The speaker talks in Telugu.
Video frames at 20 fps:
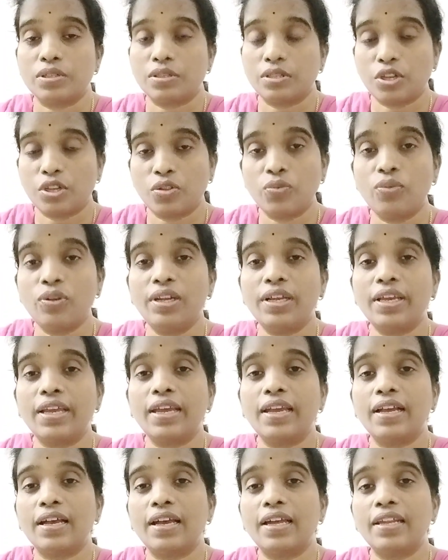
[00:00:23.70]

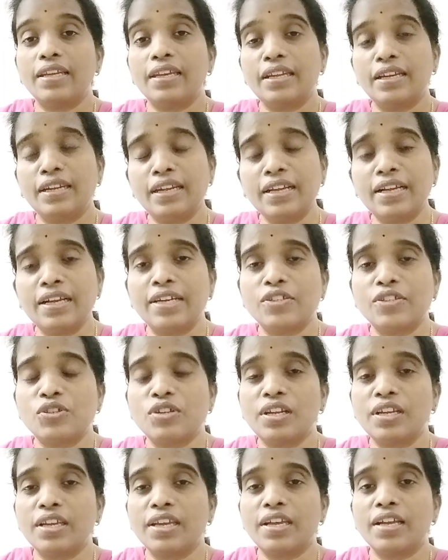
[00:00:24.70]
చదువులకే కానీ ఇంటి
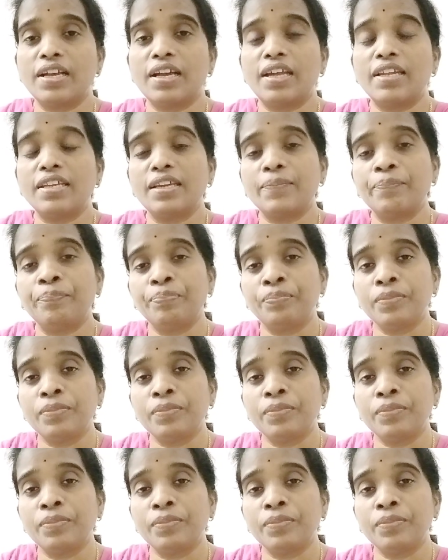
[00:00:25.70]
ఖర్చులకే కానీ